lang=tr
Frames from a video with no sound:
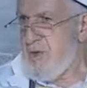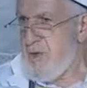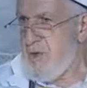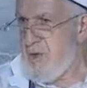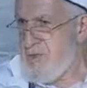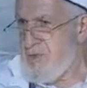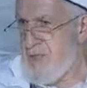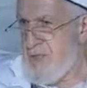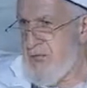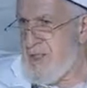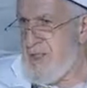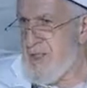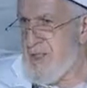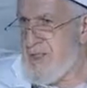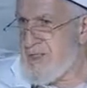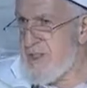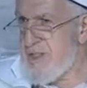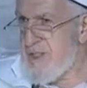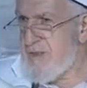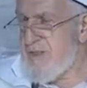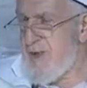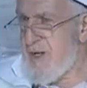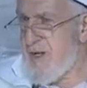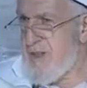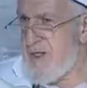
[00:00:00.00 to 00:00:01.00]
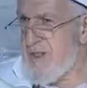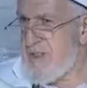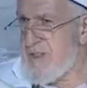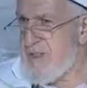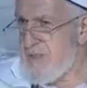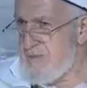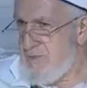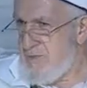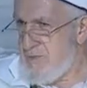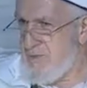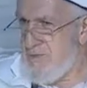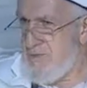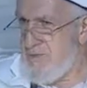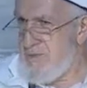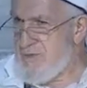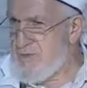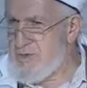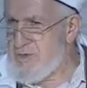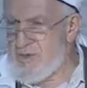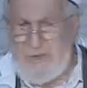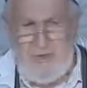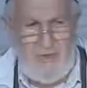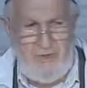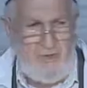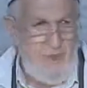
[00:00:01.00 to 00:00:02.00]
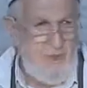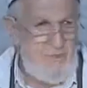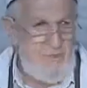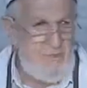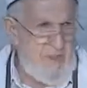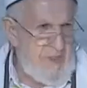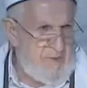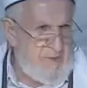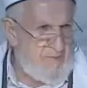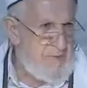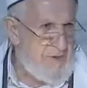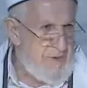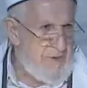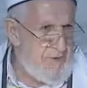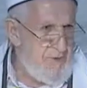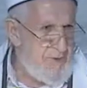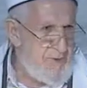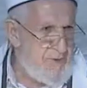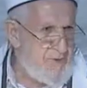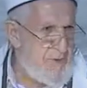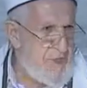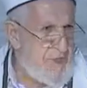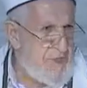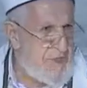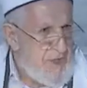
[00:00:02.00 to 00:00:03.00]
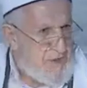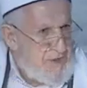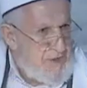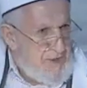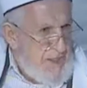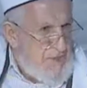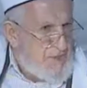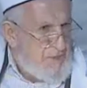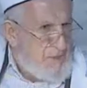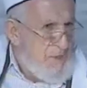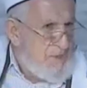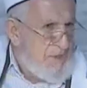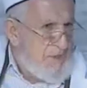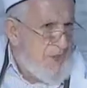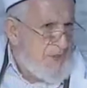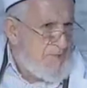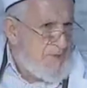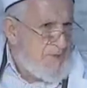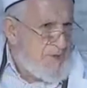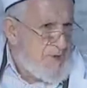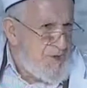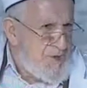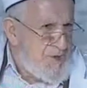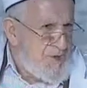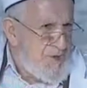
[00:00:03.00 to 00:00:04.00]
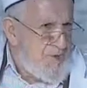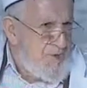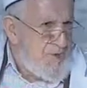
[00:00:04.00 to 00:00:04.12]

Onlara da istihbarat, siz ona MIT mi diyoruz? MIT ajanı göndermiş işte